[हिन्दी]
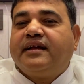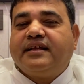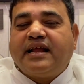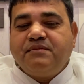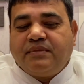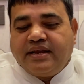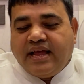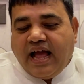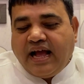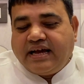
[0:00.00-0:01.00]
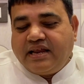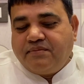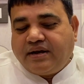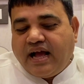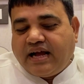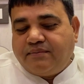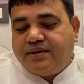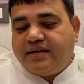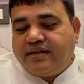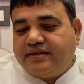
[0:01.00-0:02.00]
कि रहमन याह गरीब का
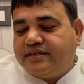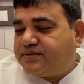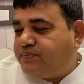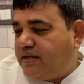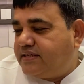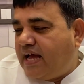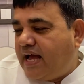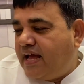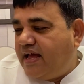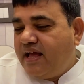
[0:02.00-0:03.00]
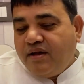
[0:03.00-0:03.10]
कभी नरी निष्फल जाए